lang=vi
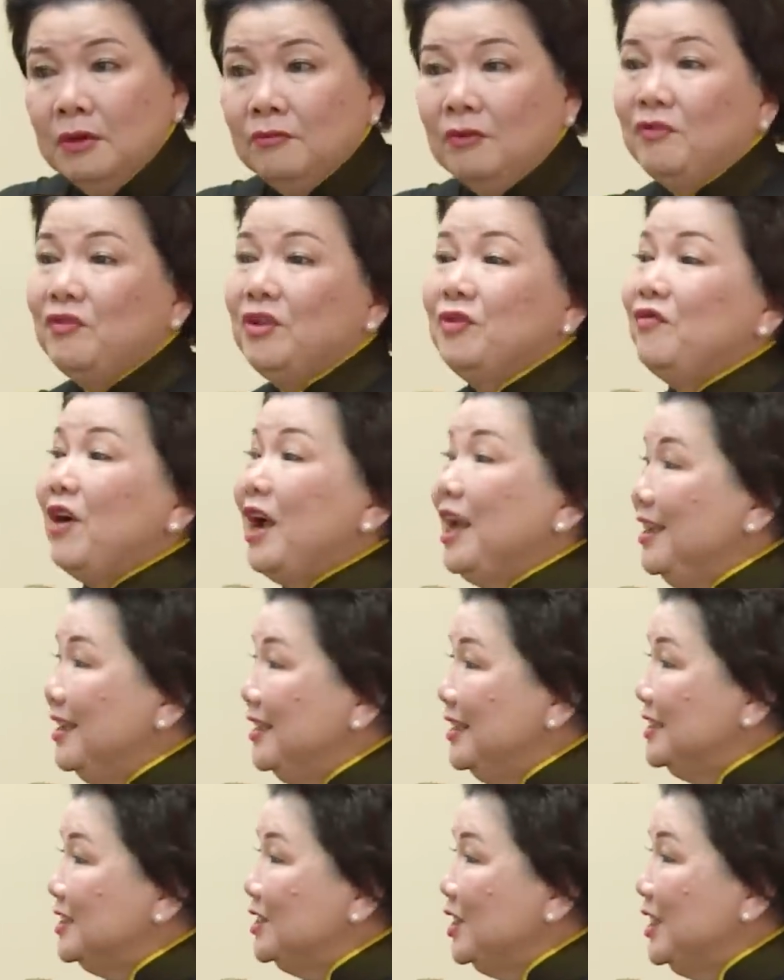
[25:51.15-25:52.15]
Và vì vậy
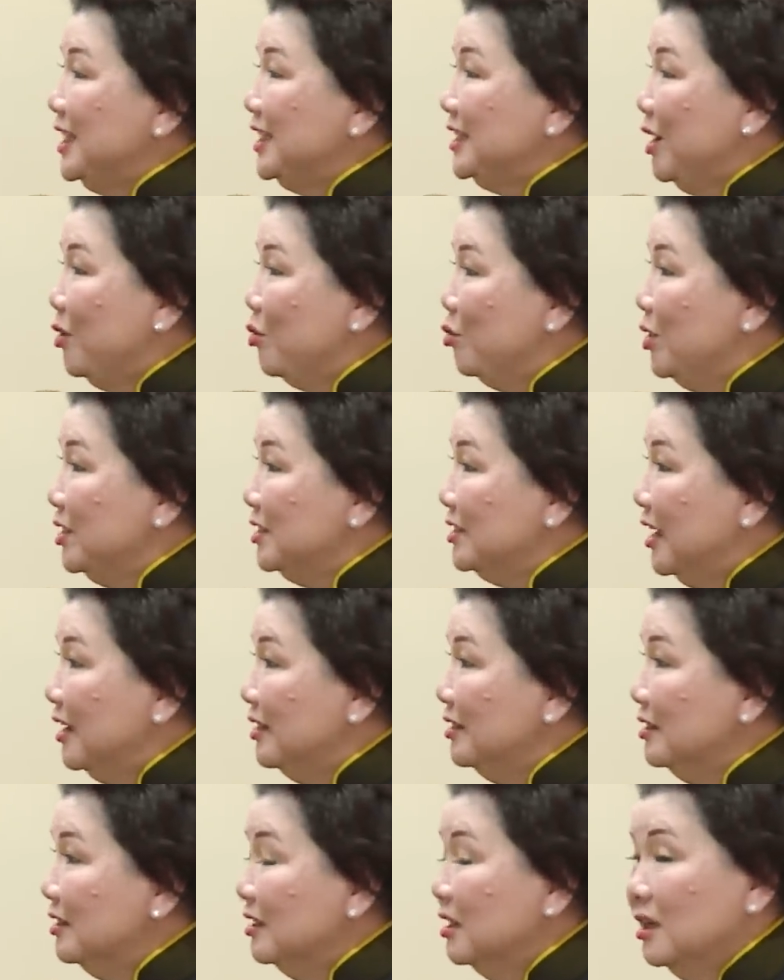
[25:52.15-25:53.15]
cho nên Thảo Nguyên
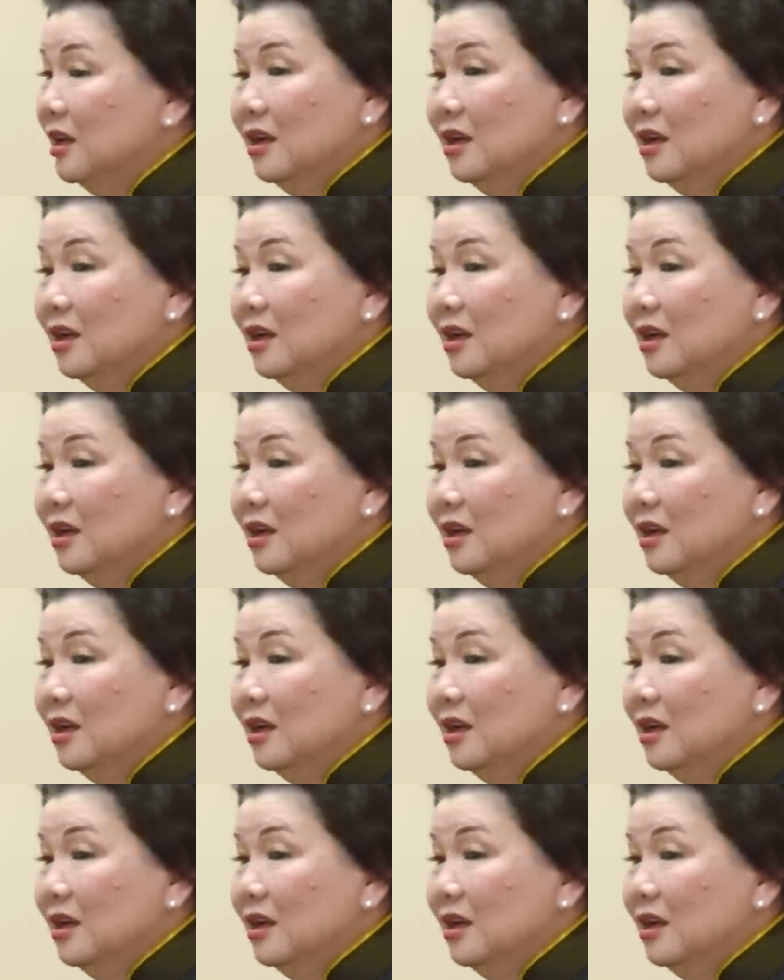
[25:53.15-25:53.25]
thấy